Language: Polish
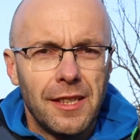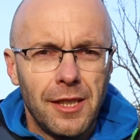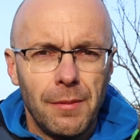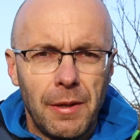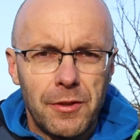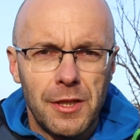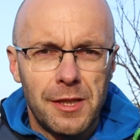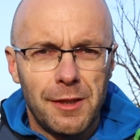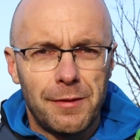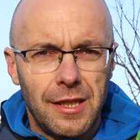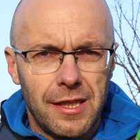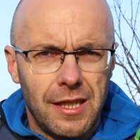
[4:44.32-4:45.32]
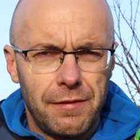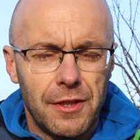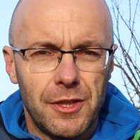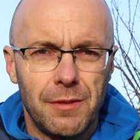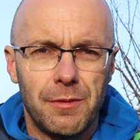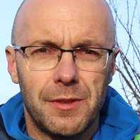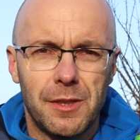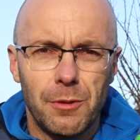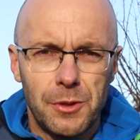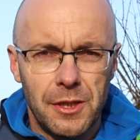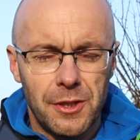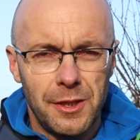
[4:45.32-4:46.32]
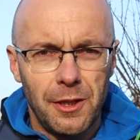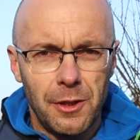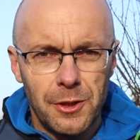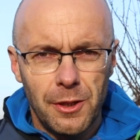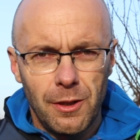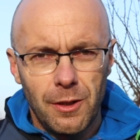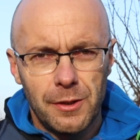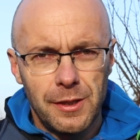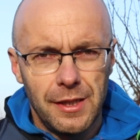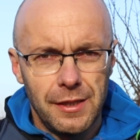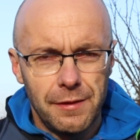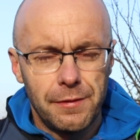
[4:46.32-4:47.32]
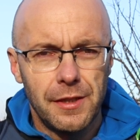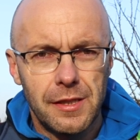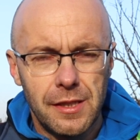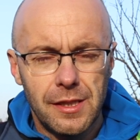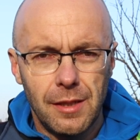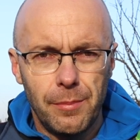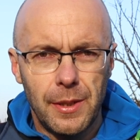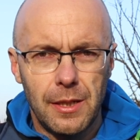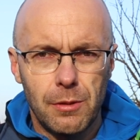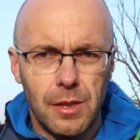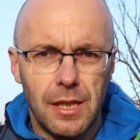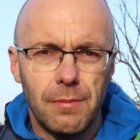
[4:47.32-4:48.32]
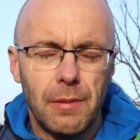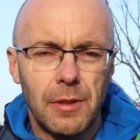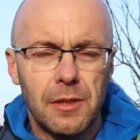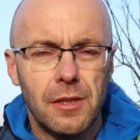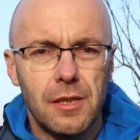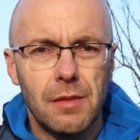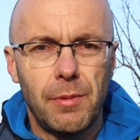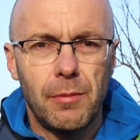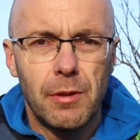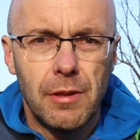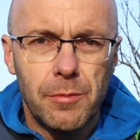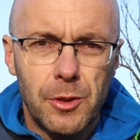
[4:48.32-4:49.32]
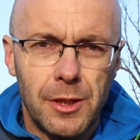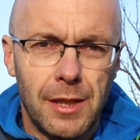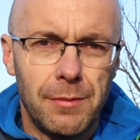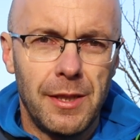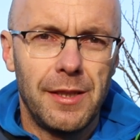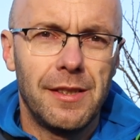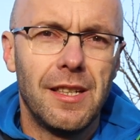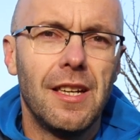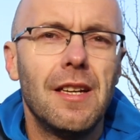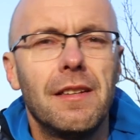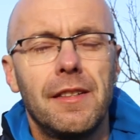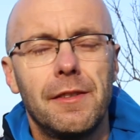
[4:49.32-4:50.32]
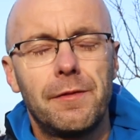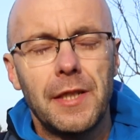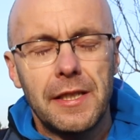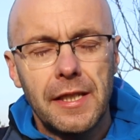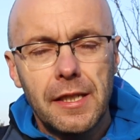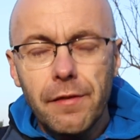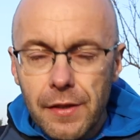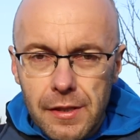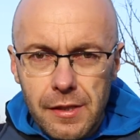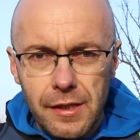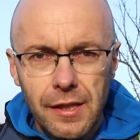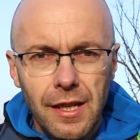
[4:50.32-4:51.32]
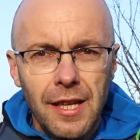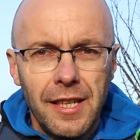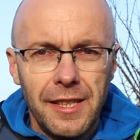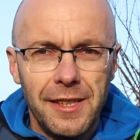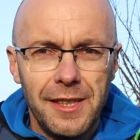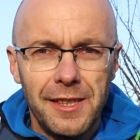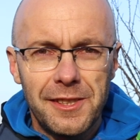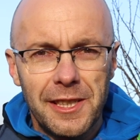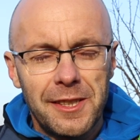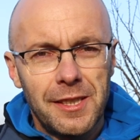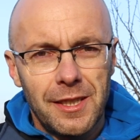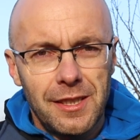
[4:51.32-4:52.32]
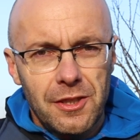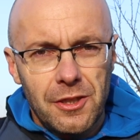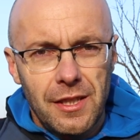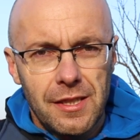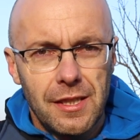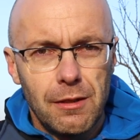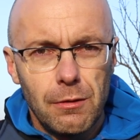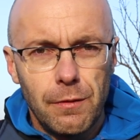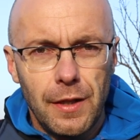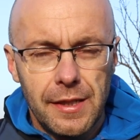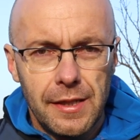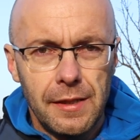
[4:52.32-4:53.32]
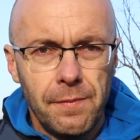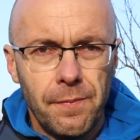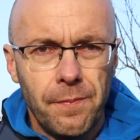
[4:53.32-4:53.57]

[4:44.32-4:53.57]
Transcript: To chyba wszystko w telegraficznym skrócie, jeżeli chodzi o loty w niskich temperaturach. Mam nadzieję, że pomogłem przynajmniej e, w jednej kwestii i dzięki serdeczne za uwagę.